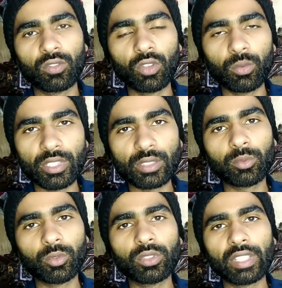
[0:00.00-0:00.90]
वो
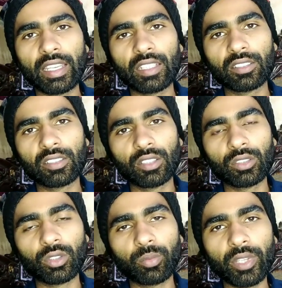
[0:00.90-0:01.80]
मज़बूत है
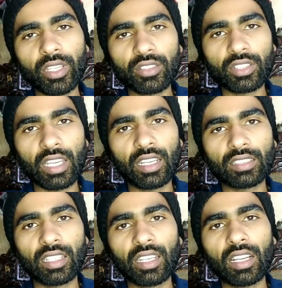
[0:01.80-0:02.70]
तो फिर इन
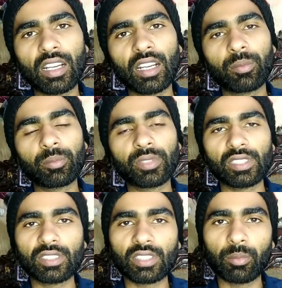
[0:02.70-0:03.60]
ताला आप
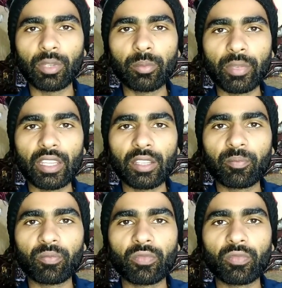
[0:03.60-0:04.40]
इस अमल में